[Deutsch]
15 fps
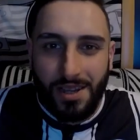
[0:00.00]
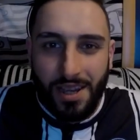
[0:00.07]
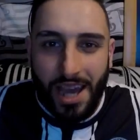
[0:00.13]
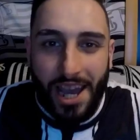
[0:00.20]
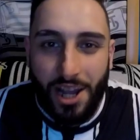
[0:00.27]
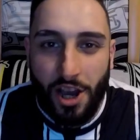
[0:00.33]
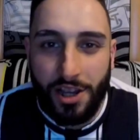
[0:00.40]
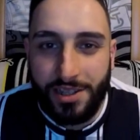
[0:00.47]

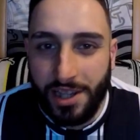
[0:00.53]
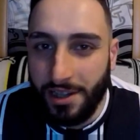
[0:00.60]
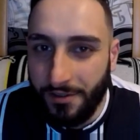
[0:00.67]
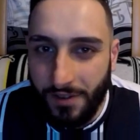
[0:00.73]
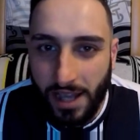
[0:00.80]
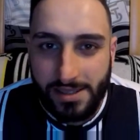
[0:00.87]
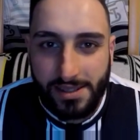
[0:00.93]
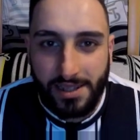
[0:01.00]
Hey Leute,
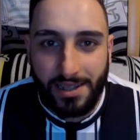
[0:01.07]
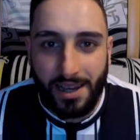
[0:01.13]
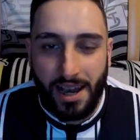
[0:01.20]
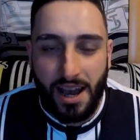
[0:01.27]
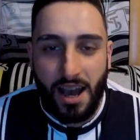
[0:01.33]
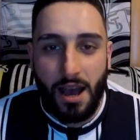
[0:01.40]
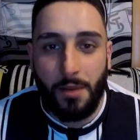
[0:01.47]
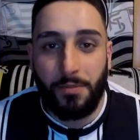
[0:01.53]
was geht
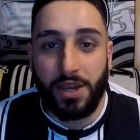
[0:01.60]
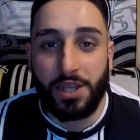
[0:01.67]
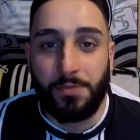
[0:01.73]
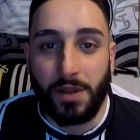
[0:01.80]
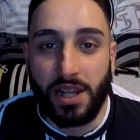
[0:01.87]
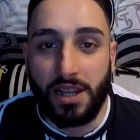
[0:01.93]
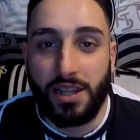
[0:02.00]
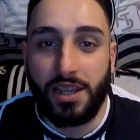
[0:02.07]
ab? Ich
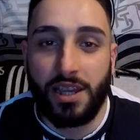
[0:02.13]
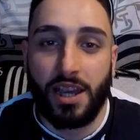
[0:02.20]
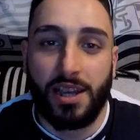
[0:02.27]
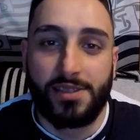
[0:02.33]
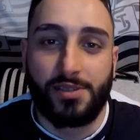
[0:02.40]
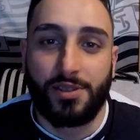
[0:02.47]
bin Elias